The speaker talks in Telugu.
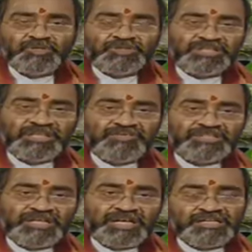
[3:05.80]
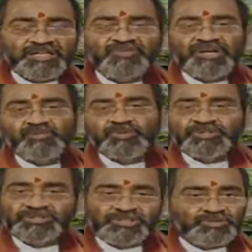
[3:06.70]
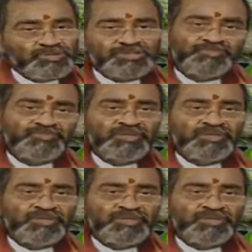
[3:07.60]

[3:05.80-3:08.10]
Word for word: ఎందు చేయవలసిన కర్తవ్యాలు బోధించడం కోసం